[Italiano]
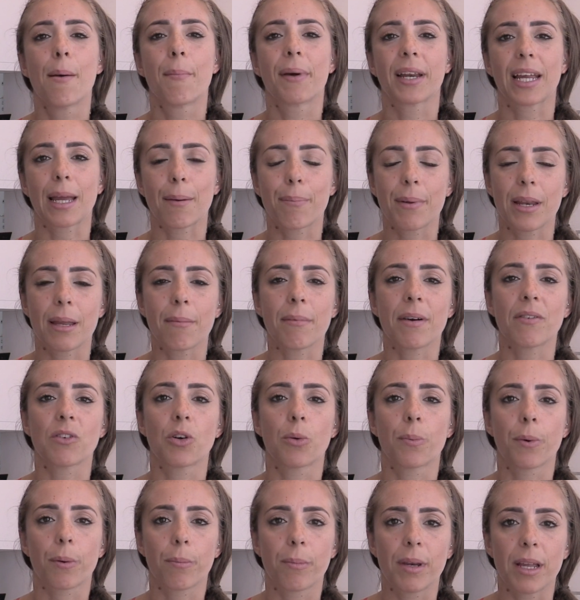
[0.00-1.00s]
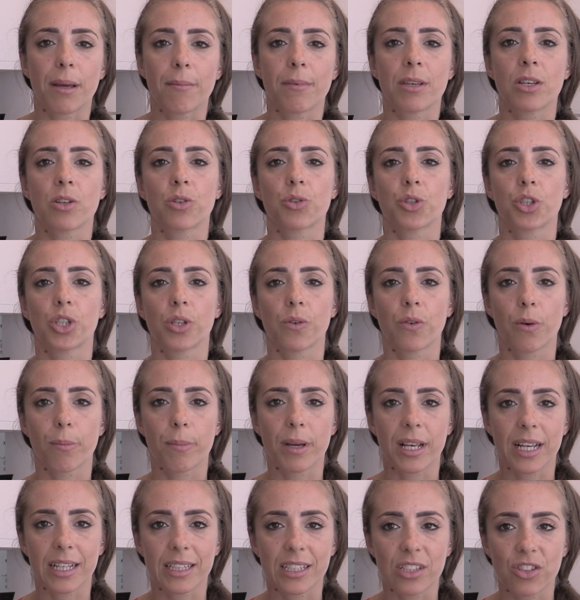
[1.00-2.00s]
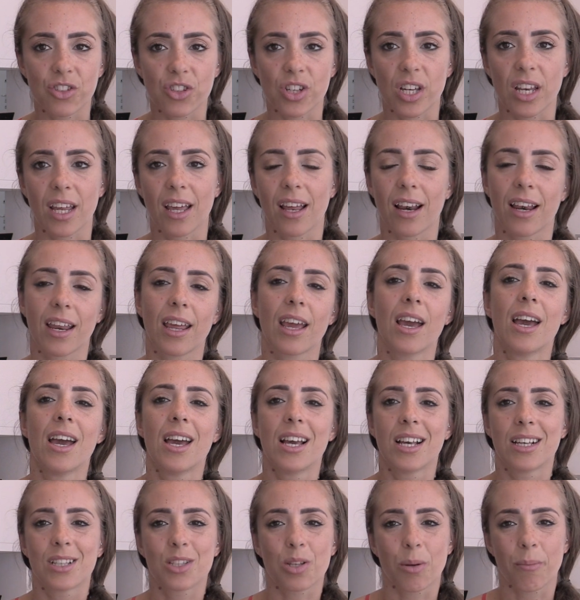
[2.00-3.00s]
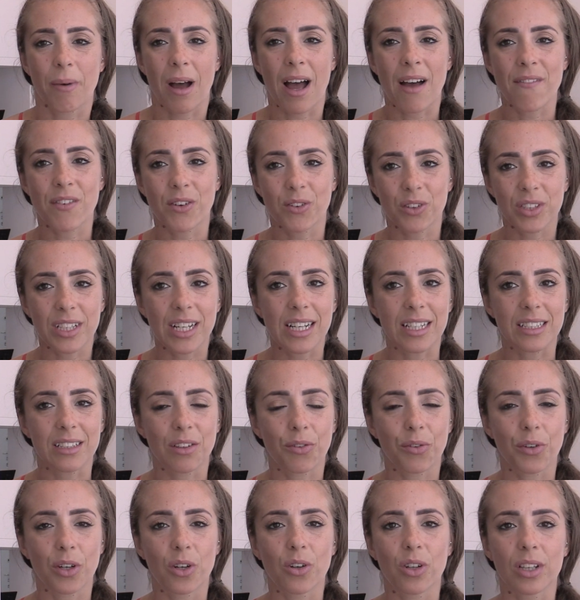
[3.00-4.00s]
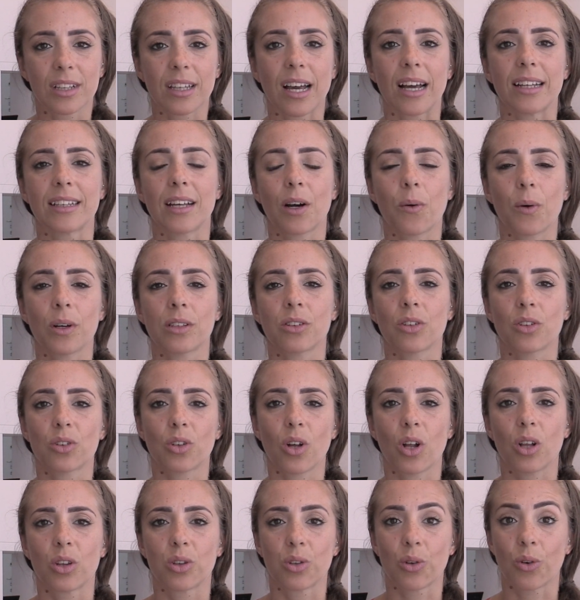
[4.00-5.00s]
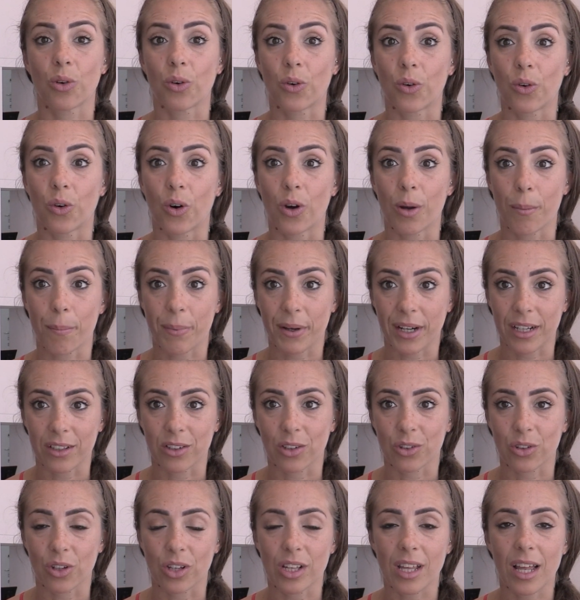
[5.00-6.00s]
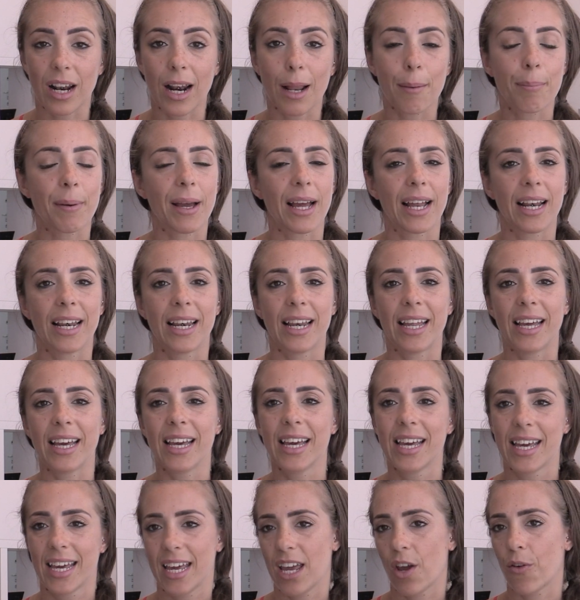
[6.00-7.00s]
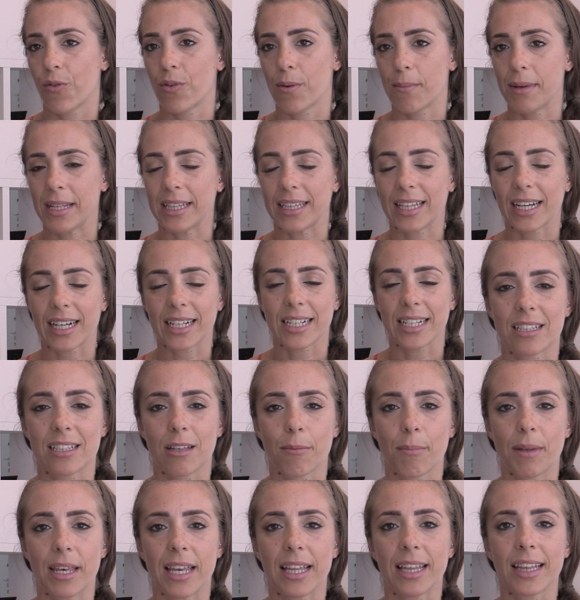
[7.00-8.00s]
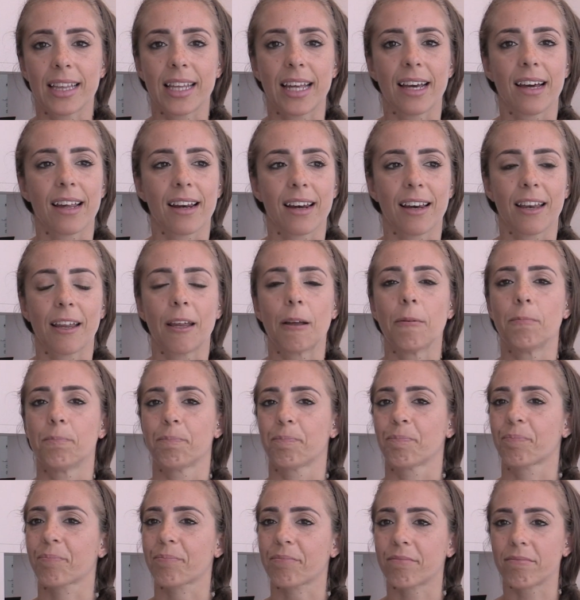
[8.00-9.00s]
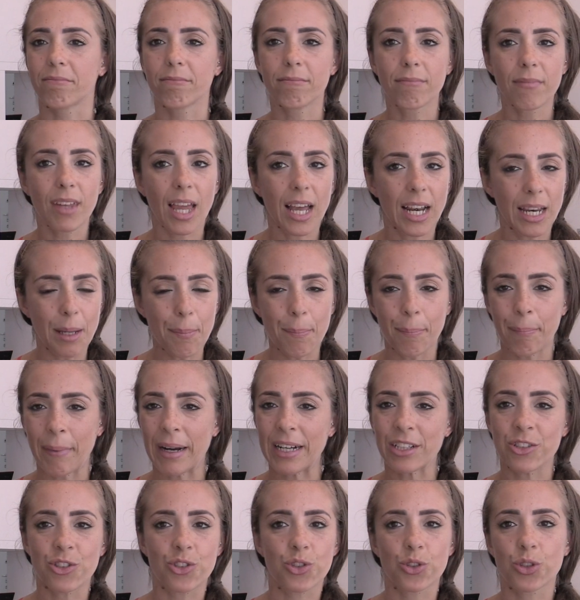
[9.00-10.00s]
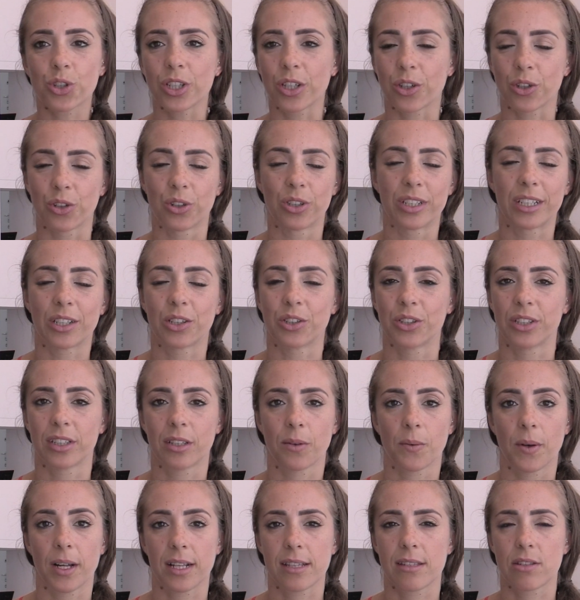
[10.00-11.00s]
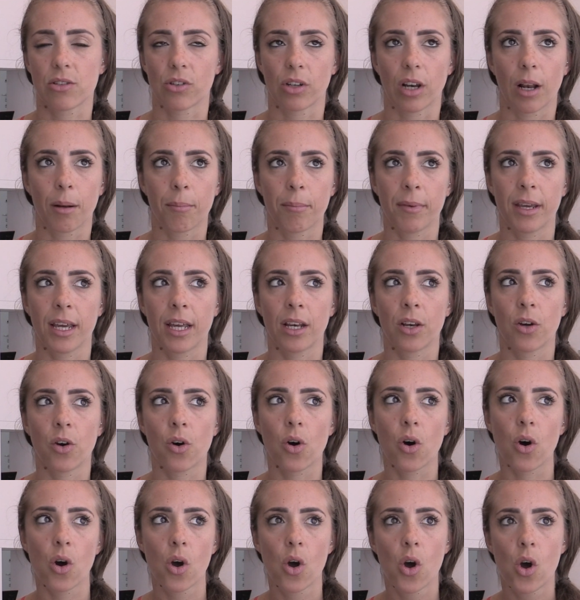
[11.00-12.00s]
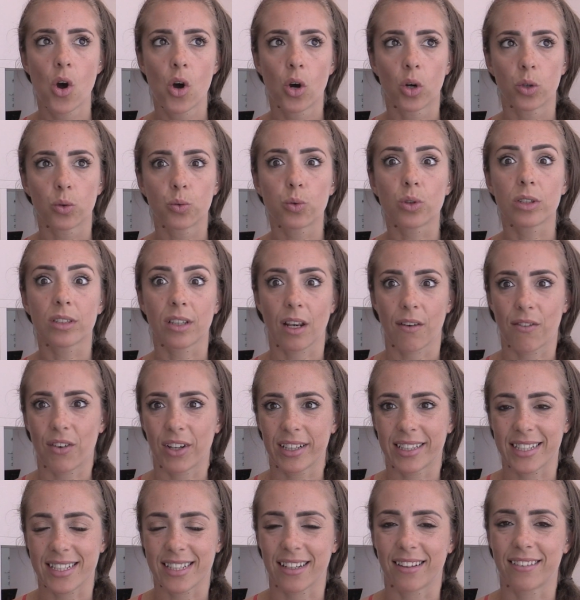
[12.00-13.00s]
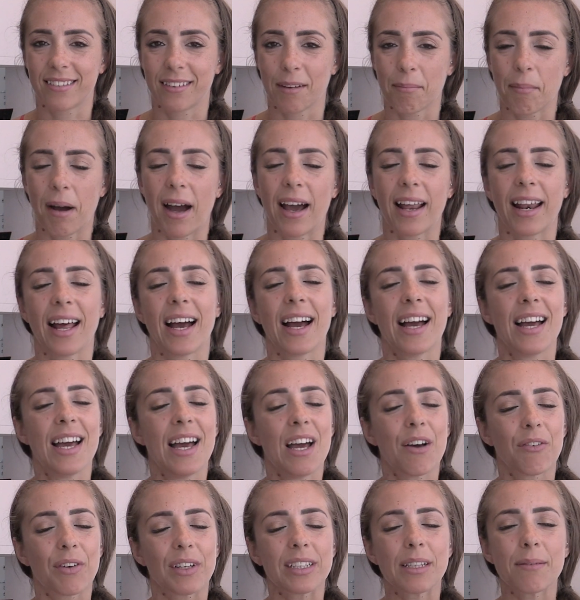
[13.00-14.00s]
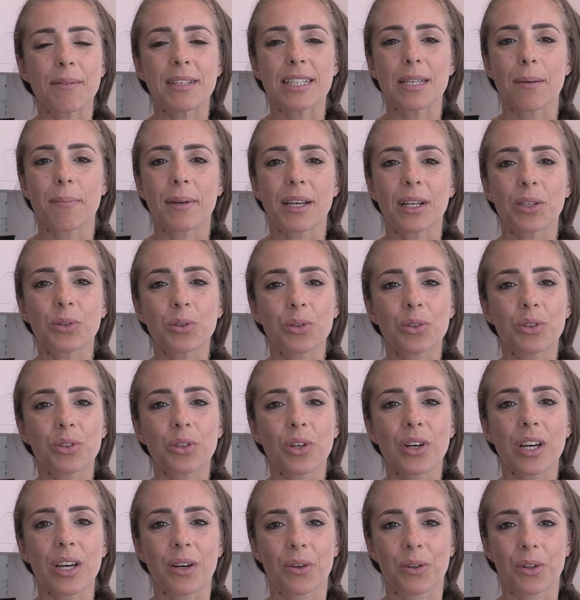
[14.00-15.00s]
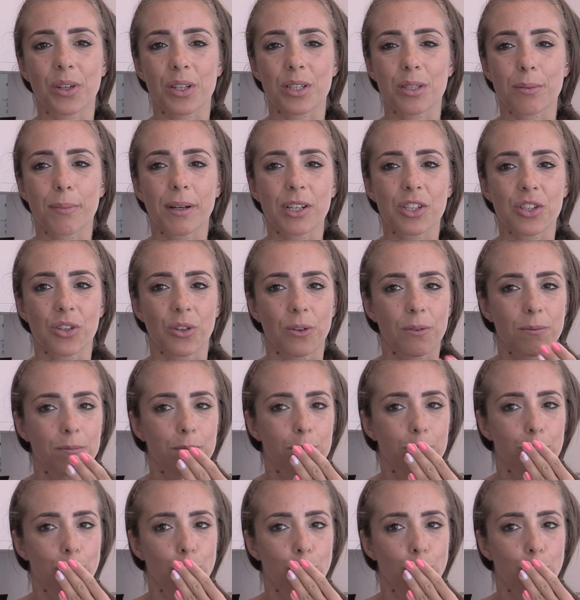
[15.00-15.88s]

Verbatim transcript: perché prima avevo problemi, non riuscivo bene a digerirli, insomma avevo delle difficoltà. Da quando ho, tolto, ho imparato a togliere la pelle e ovviamente i semini interni, li mangio in continuazione almeno due o tre volte a settimana. Fatemi sapere tutto e un grosso bacio.